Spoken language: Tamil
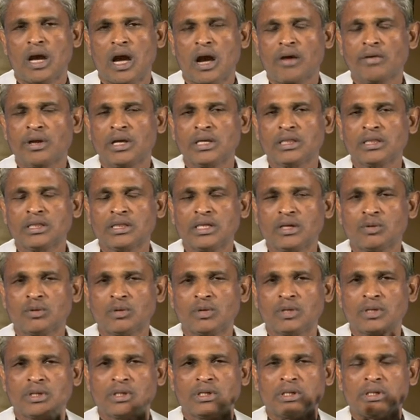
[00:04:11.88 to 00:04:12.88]
அவை இந்த
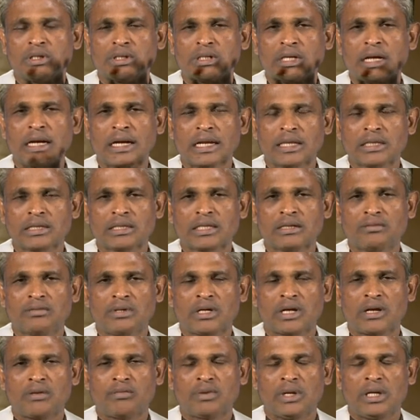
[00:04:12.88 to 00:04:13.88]
ஒரு கடத்தல்
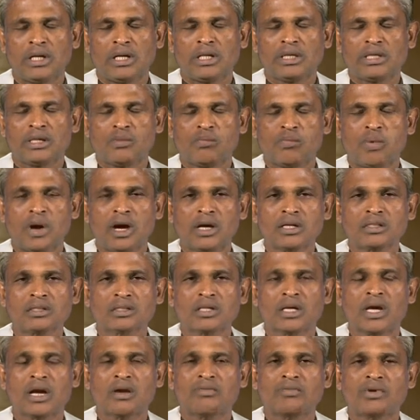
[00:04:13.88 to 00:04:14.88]
விழாவை இந்த
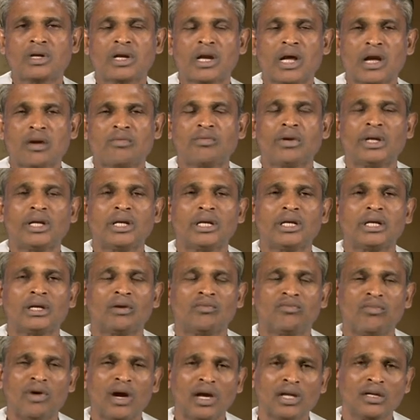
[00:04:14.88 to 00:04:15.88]
பாஸ்கா விழாவை
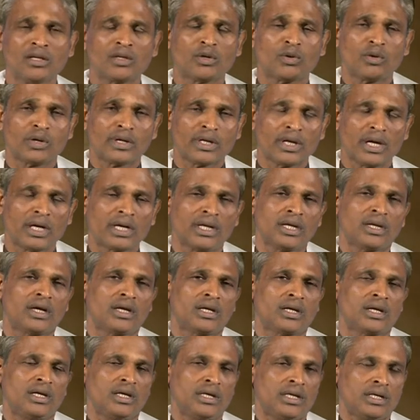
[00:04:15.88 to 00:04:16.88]
எவ்வாறு
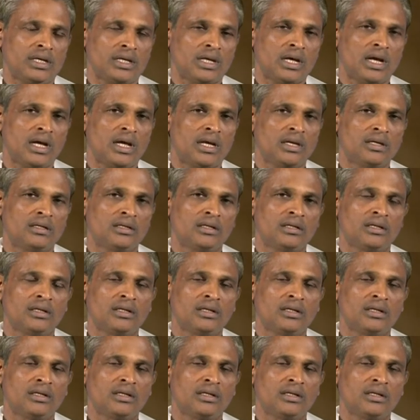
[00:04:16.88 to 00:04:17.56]
கொண்டாடினார்கள் என்றால்